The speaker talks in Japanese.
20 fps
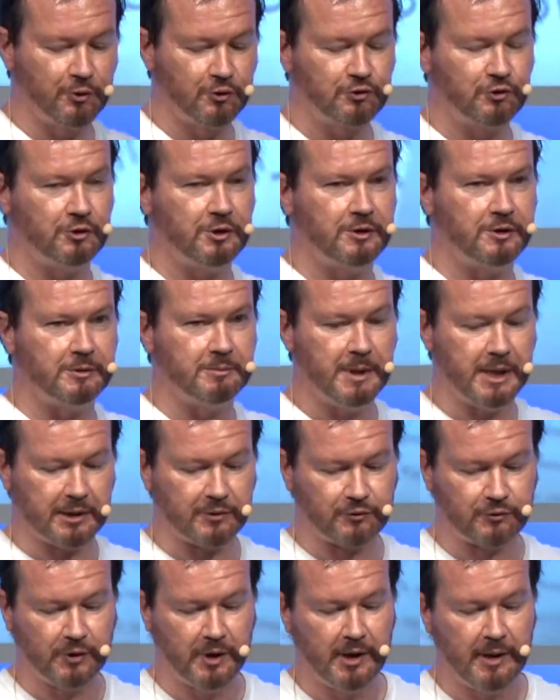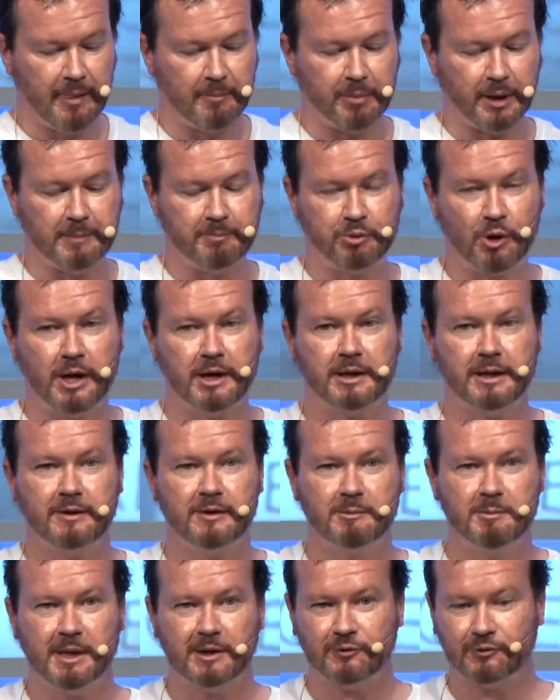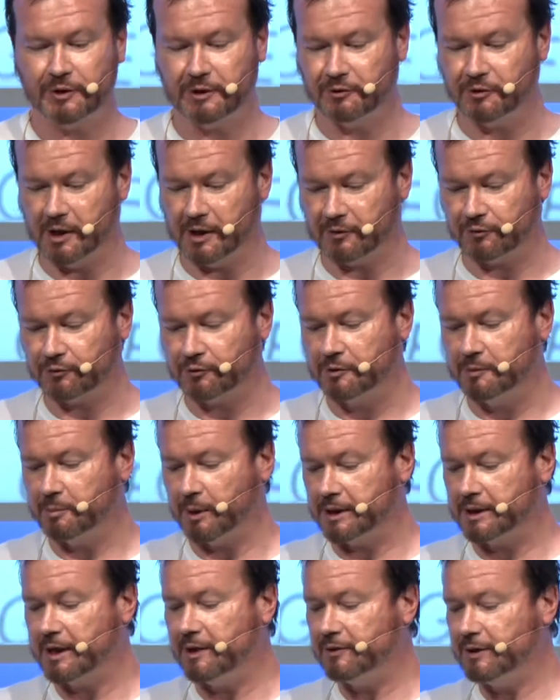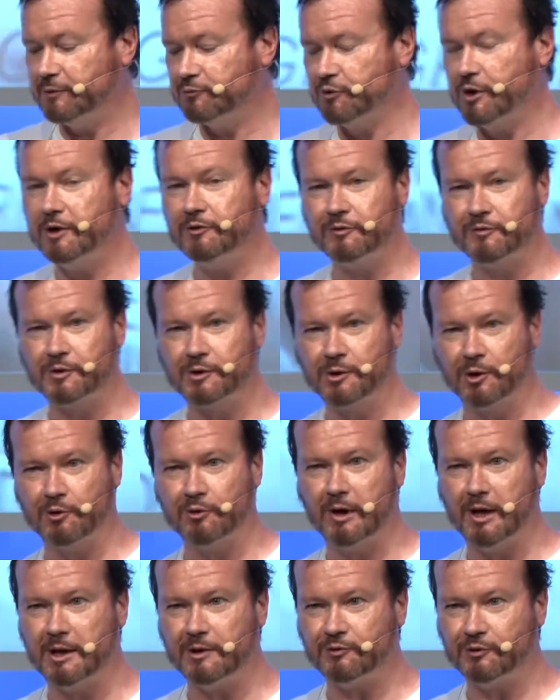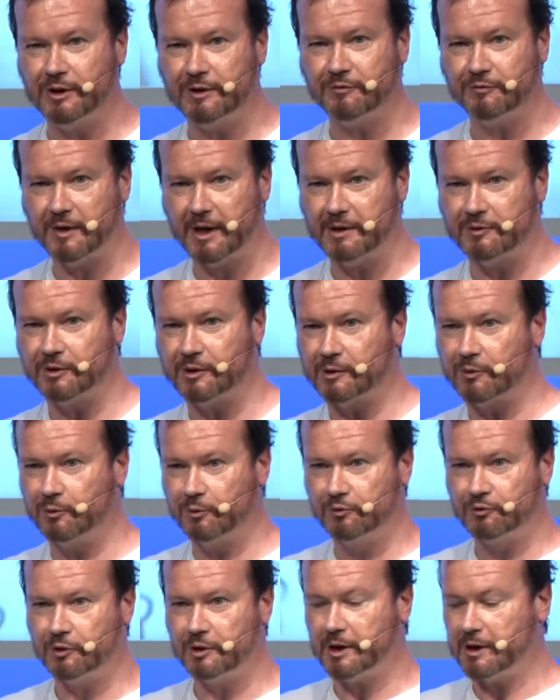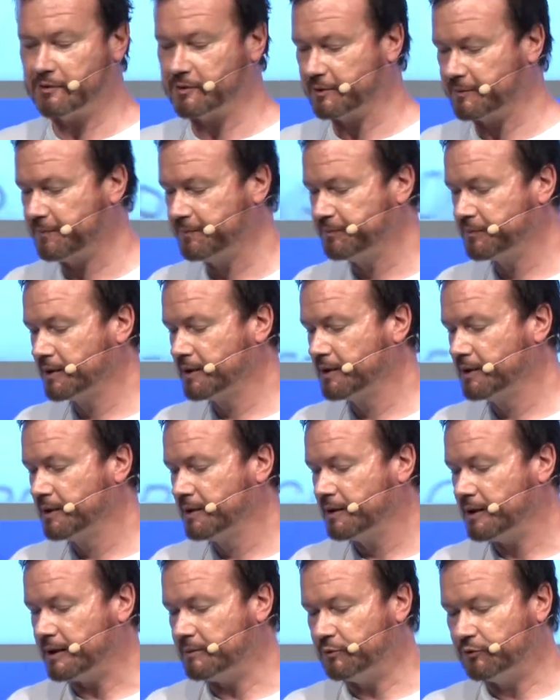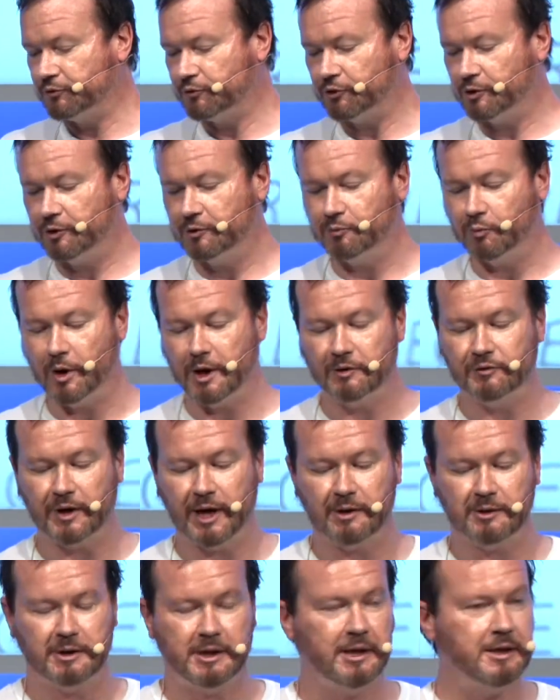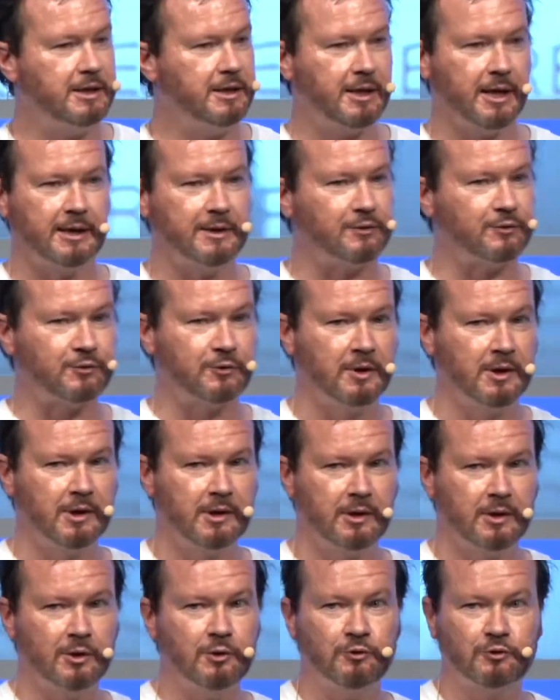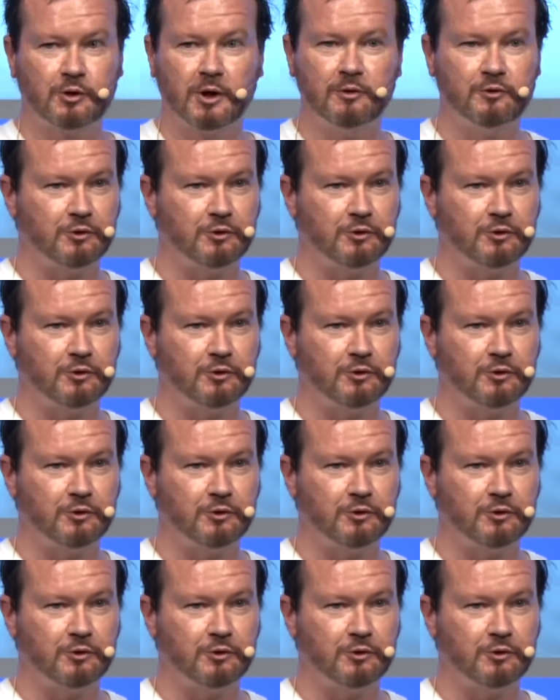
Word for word: えー、そうならないのです。えー、ですから、えー、ミクスインデックスに関しての、えー、Y 曲に関しては、ミックスインデックスを壊すことによって、